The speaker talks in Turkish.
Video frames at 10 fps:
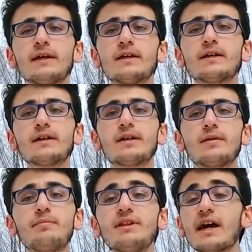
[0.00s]
Ee,
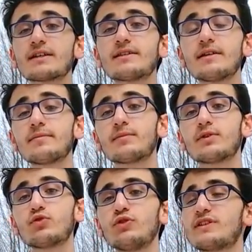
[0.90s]
bir derste
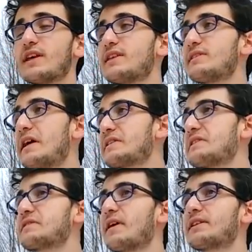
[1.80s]
günde 8
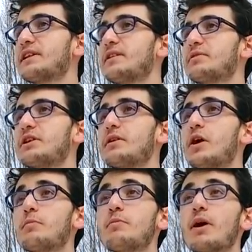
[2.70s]
dersiniz var diyelim ki
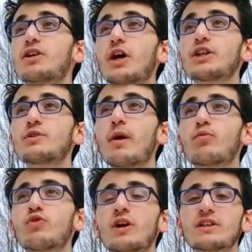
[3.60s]
bir bakın acaba
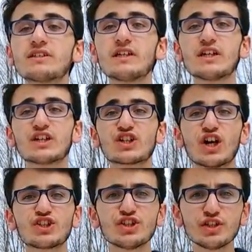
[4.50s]
bunlardan
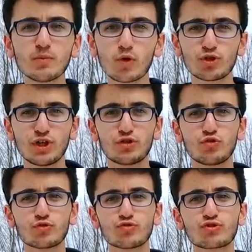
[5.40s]
kaçını boş
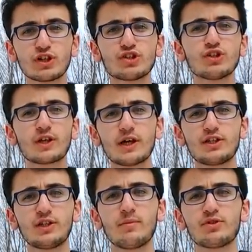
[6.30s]
geçiriyorsunuz, kaçında
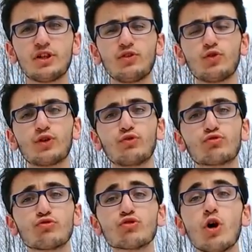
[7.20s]
gerçekten bir şeyler
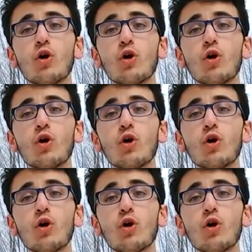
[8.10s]
öğreniyorsunuz.